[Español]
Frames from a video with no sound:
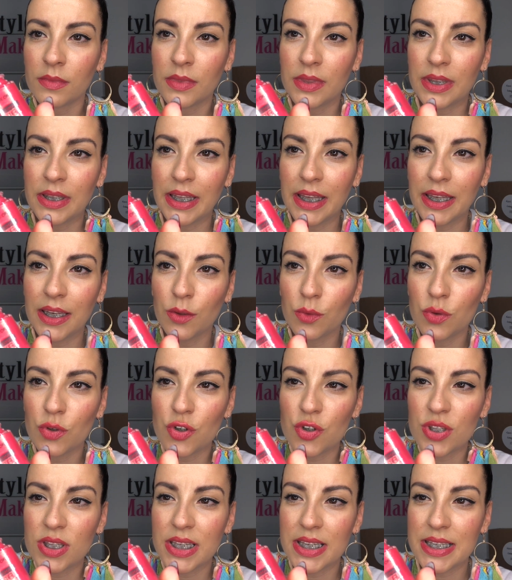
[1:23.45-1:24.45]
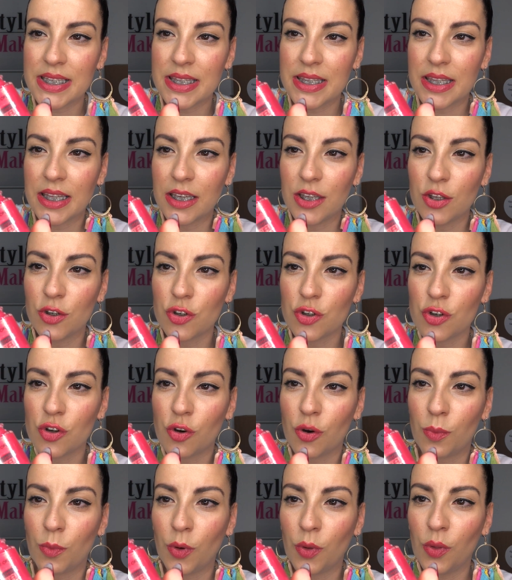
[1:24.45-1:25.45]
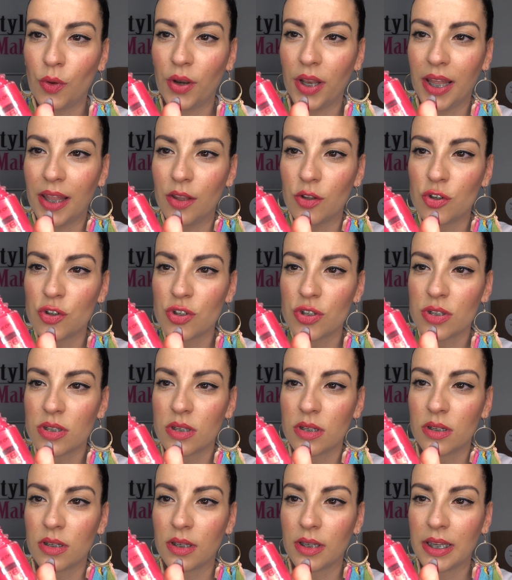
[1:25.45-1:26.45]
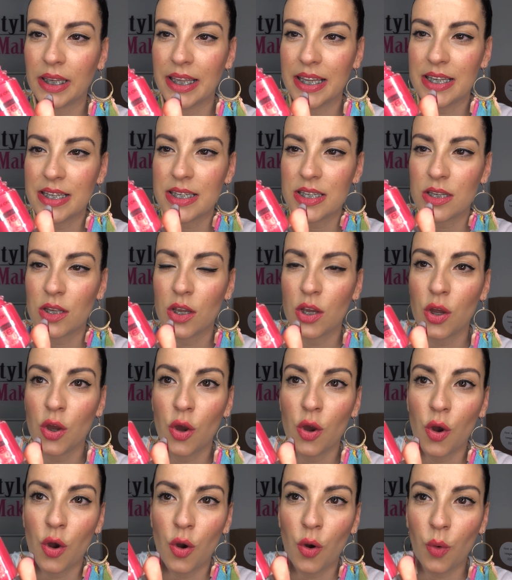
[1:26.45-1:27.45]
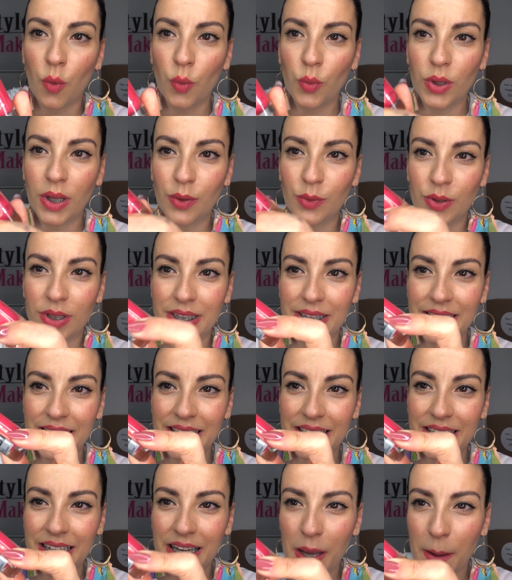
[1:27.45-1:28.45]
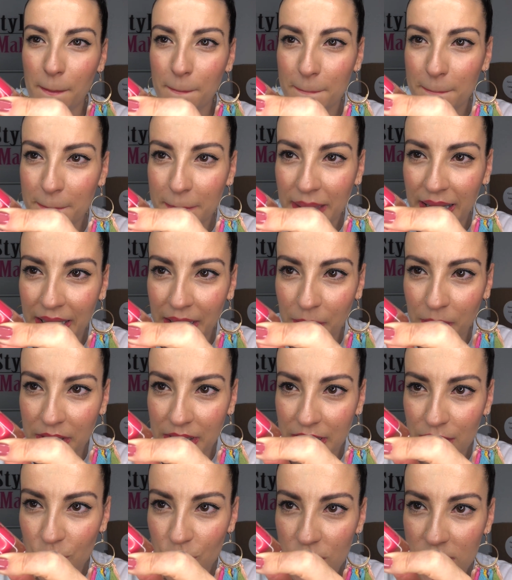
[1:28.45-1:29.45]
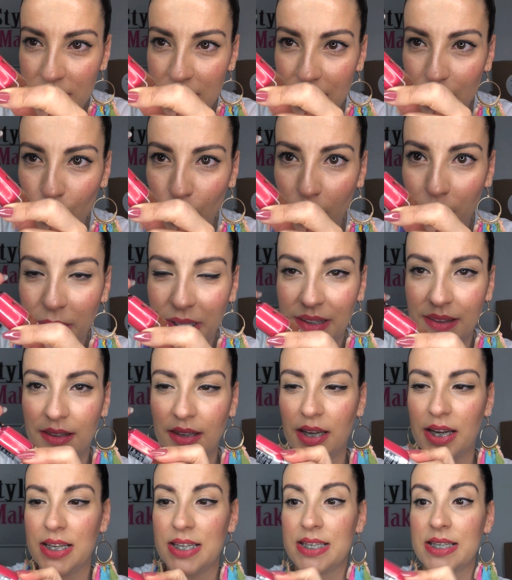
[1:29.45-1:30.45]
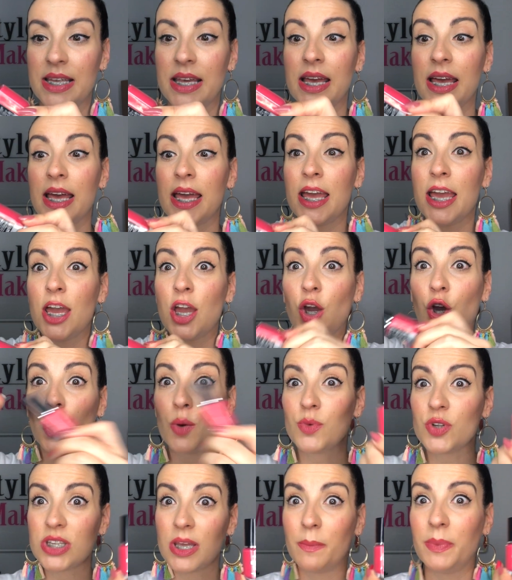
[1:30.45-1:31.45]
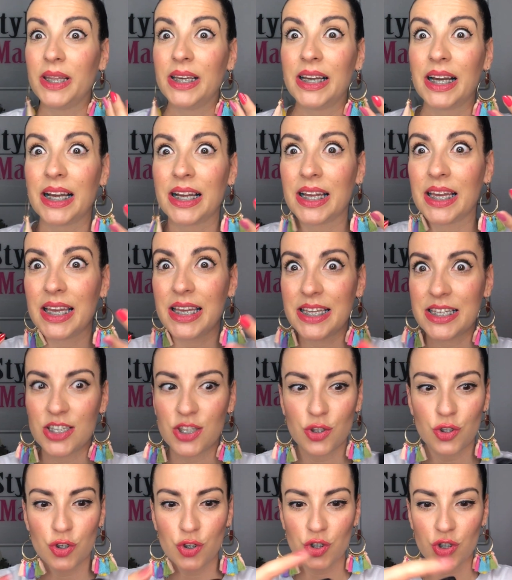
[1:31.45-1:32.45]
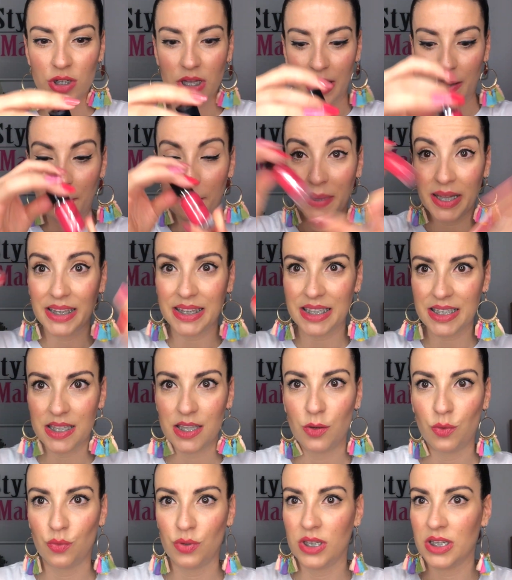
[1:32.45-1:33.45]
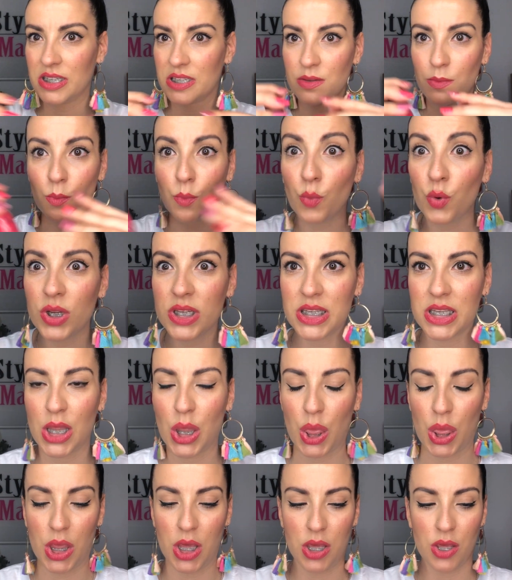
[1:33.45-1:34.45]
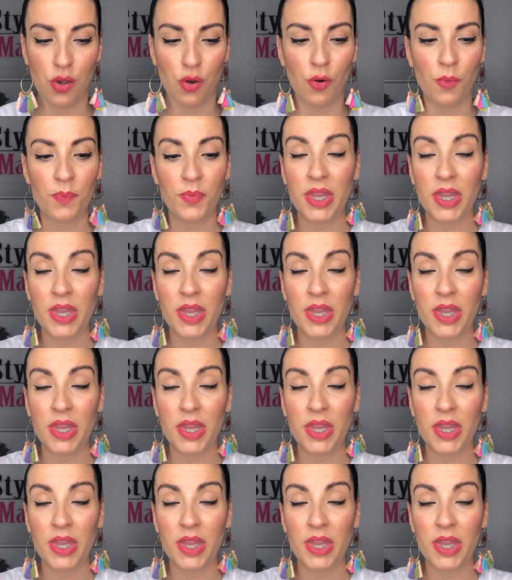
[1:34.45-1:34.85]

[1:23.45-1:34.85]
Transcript: Tiene unos destellos como dorados, que es una auténtica maravilla, no sé si lo apreciáis. ¿Cómo se aplican estos esmaltes de uñas? Muy sencillo.